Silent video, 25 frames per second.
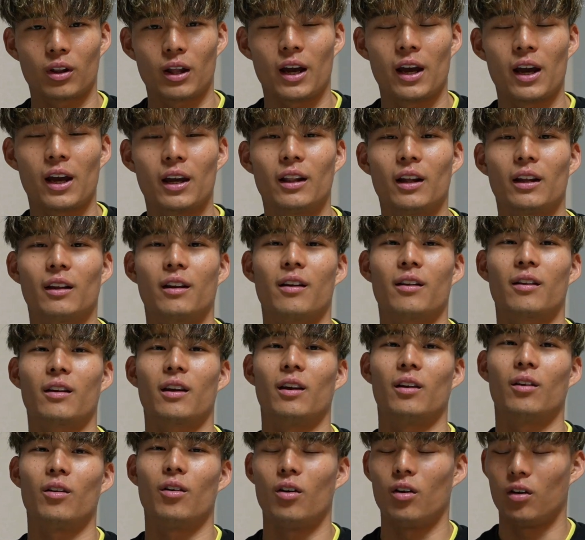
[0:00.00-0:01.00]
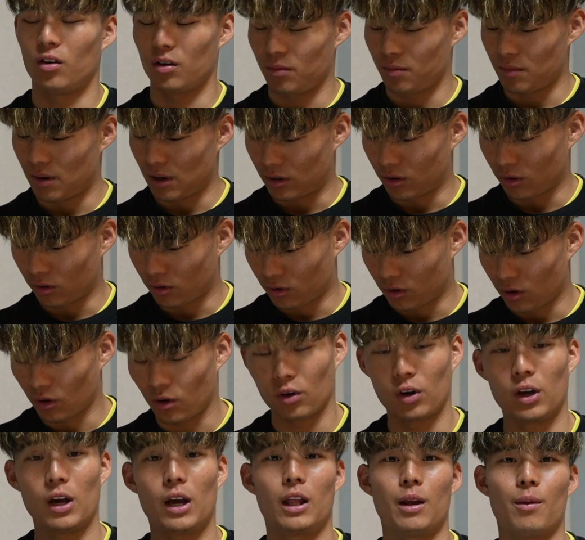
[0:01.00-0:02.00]
大変なんですけど、まあちょくちょ
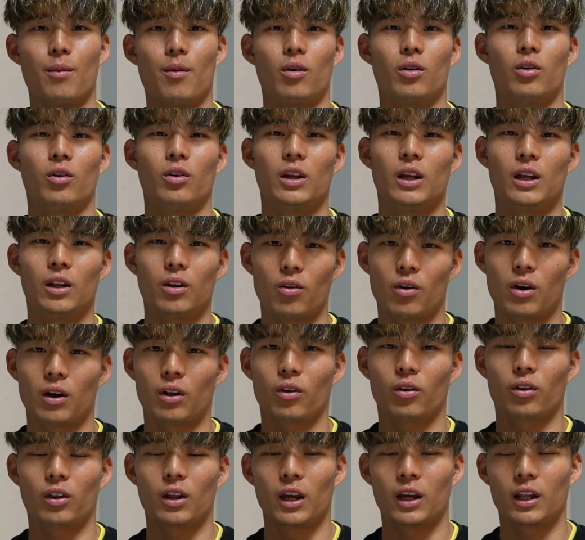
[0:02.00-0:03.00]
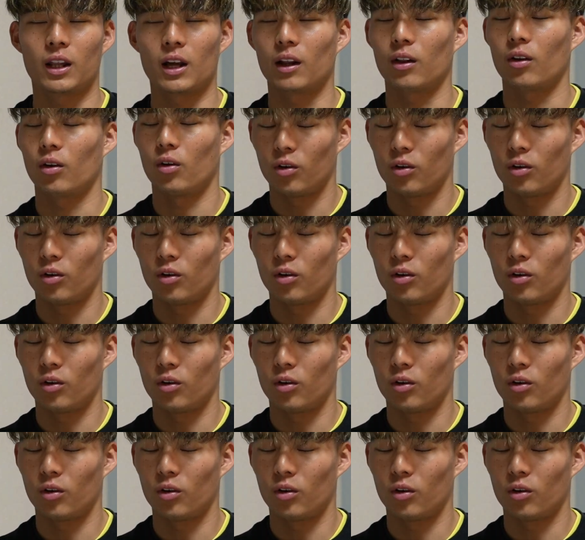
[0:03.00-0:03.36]
く家でもルーティン動画撮っていきたいと